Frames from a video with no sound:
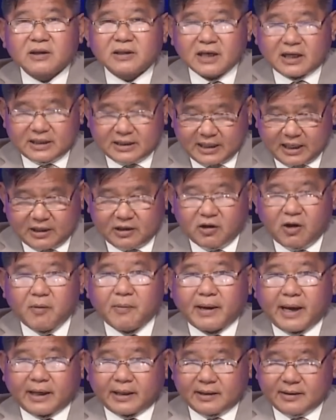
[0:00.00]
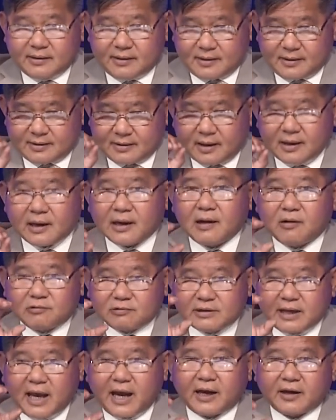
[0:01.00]
Chắc chắn nó có một ảnh hưởng rất
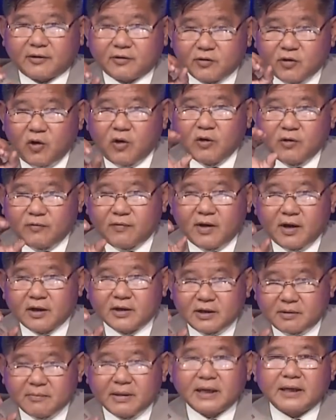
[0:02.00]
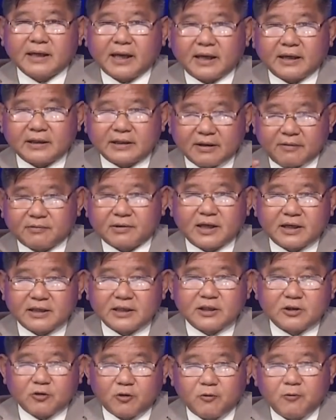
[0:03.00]
lâu dài đối với nước Mỹ này trong vấn đề
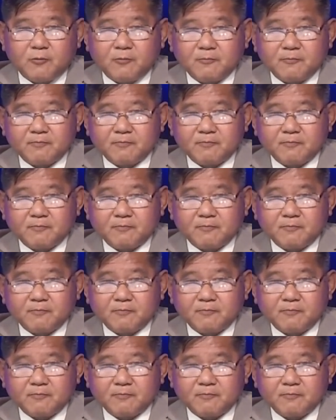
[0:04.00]
di trú.